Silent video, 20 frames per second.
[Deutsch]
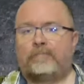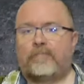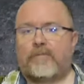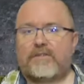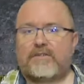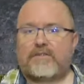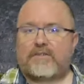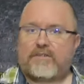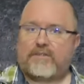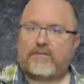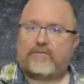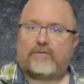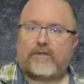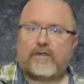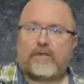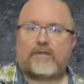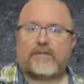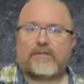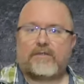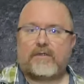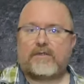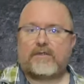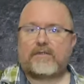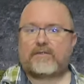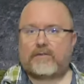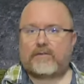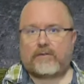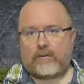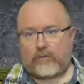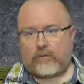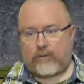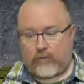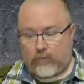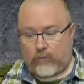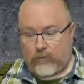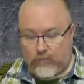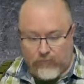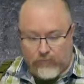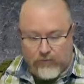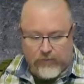Das ist jetzt nicht Fehler des Links, das ist auch nicht
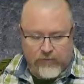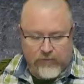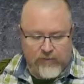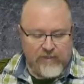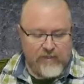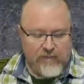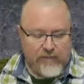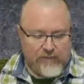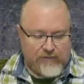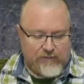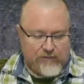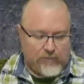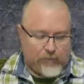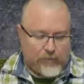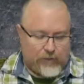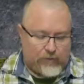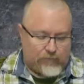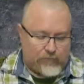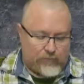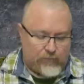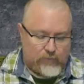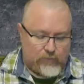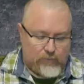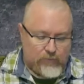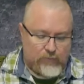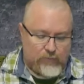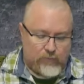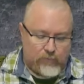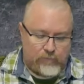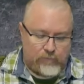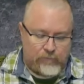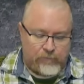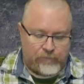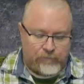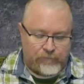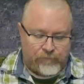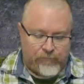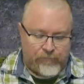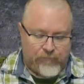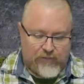euer Fehler. Es ist aber einfach nur so,
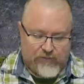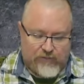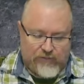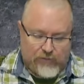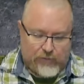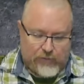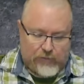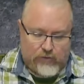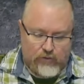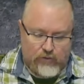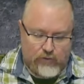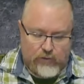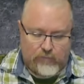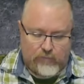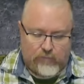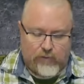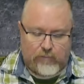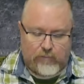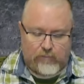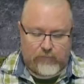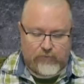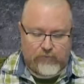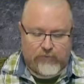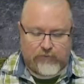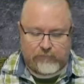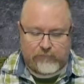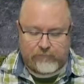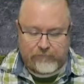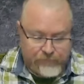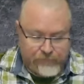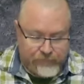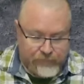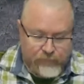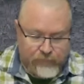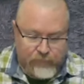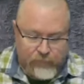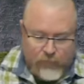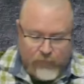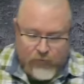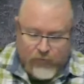dass er eingestellt werden muss.
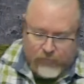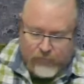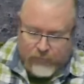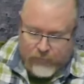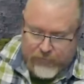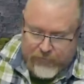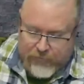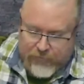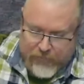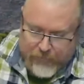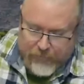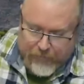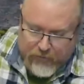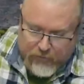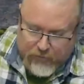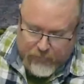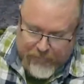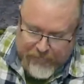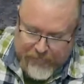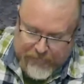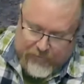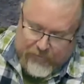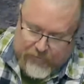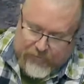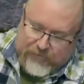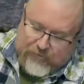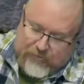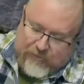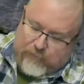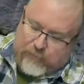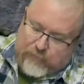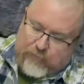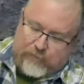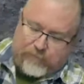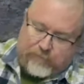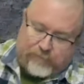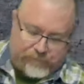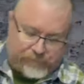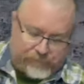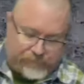Und als Beispiel zeige ich das jetzt mal.